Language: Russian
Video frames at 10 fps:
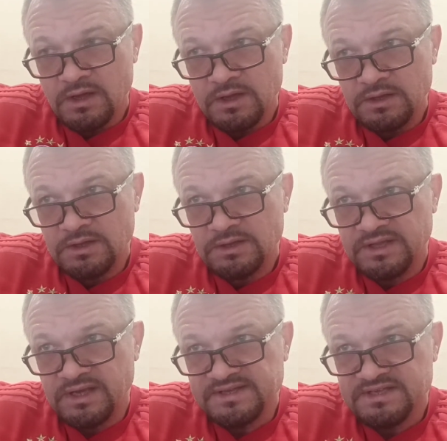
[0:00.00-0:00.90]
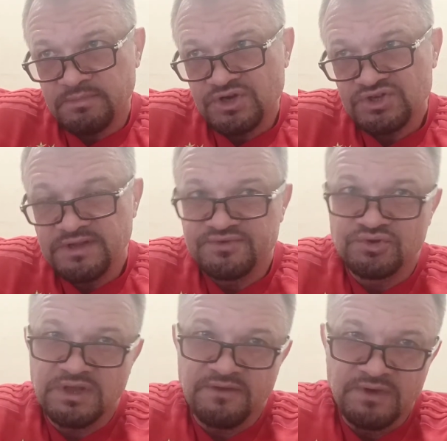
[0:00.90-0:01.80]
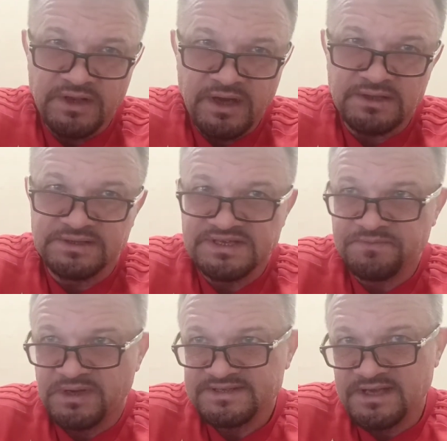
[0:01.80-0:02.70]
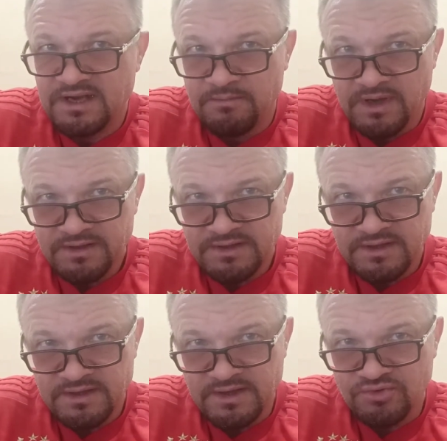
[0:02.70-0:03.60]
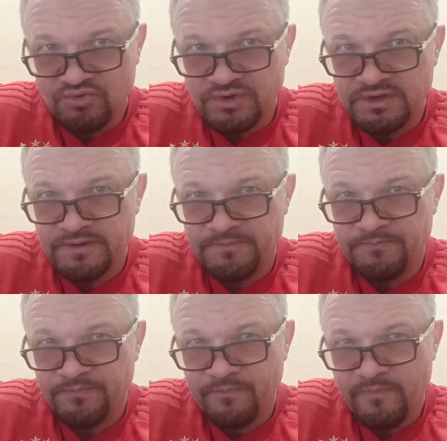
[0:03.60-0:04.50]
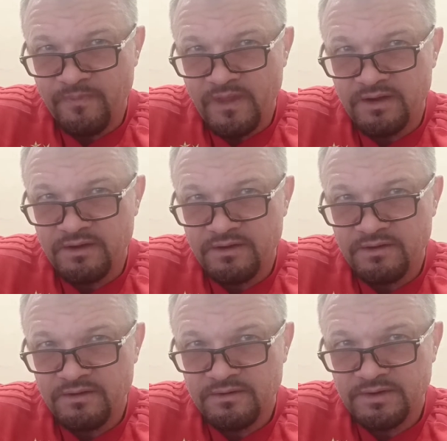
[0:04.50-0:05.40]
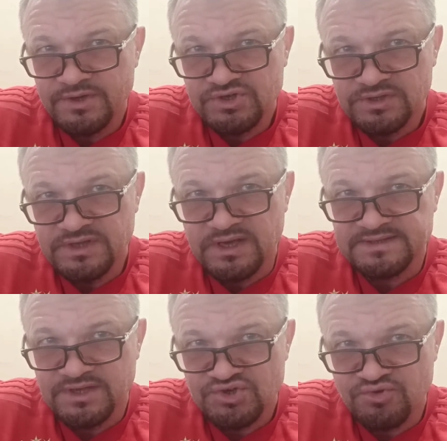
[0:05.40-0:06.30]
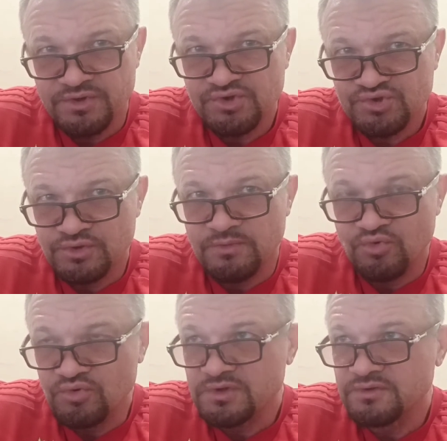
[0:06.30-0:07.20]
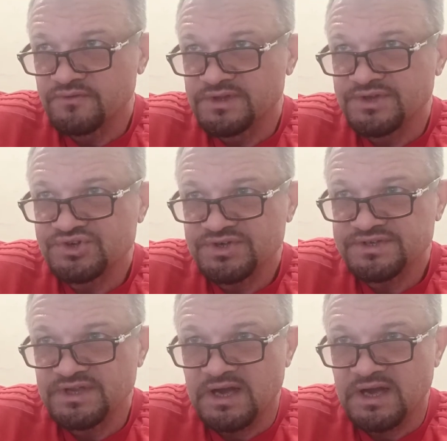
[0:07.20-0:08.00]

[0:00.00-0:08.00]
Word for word: И третье соображение, все-таки Вильяреал это испанская команда, которая э, решила доказать, что они что-то могут в этой жизни.